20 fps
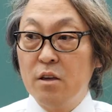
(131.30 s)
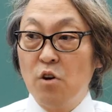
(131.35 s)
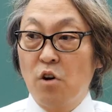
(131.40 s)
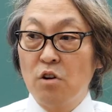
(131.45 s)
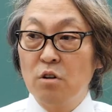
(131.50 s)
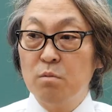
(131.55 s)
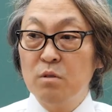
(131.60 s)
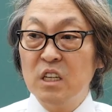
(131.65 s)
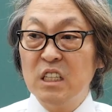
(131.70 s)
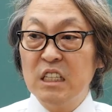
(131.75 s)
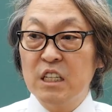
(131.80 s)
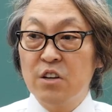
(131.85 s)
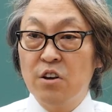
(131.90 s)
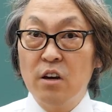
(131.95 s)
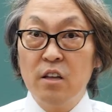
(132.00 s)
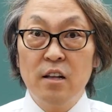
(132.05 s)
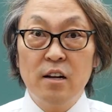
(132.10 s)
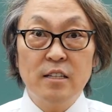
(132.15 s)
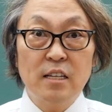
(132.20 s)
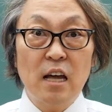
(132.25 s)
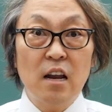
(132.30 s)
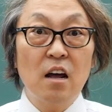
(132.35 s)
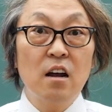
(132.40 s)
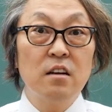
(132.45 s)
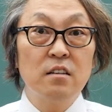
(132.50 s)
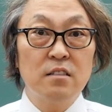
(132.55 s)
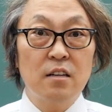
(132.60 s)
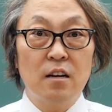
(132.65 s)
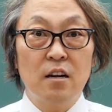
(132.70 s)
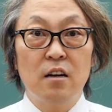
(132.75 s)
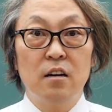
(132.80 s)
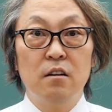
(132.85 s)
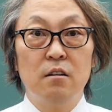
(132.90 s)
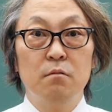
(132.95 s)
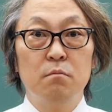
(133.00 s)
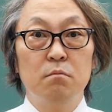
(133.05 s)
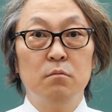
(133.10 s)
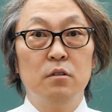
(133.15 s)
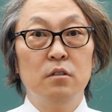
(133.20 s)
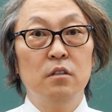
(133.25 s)
여러분이 지켜야 될 사랑하는
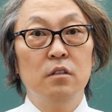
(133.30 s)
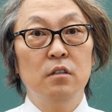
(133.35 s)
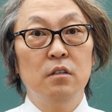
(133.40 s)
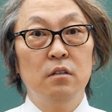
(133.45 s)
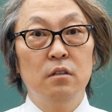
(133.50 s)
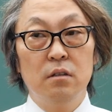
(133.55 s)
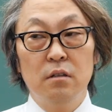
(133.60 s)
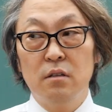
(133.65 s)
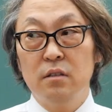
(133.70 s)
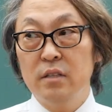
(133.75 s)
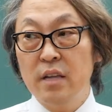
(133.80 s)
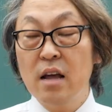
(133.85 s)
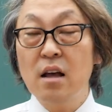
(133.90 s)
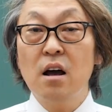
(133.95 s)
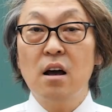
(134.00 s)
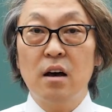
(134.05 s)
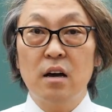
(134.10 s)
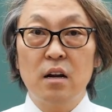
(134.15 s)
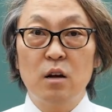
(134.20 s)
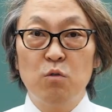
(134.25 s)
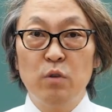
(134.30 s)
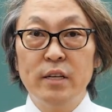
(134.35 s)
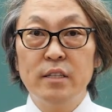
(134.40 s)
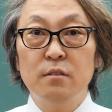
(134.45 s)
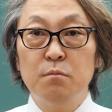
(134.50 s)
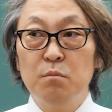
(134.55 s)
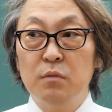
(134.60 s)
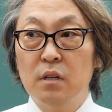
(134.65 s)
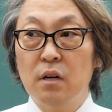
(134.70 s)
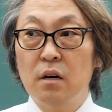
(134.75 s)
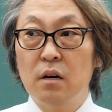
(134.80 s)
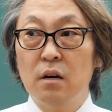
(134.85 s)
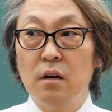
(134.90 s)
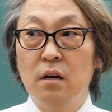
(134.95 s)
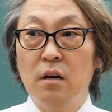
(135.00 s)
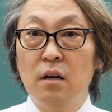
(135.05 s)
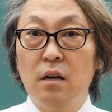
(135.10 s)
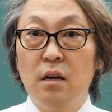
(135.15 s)
사람을 생각하라고 했습니다.